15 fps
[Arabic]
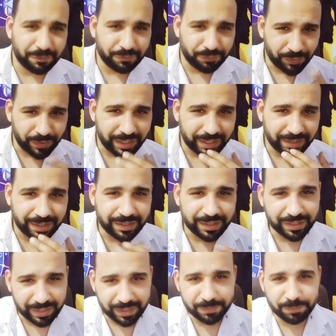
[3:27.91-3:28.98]
فلان اللي
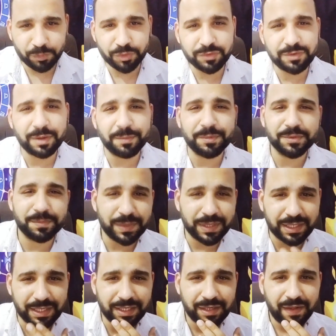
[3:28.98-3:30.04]
كان مرتبط
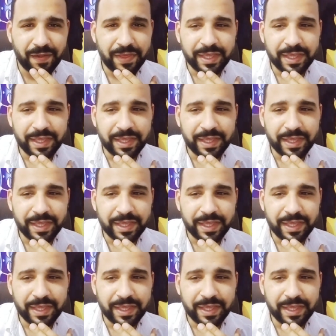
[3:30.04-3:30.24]
بيكي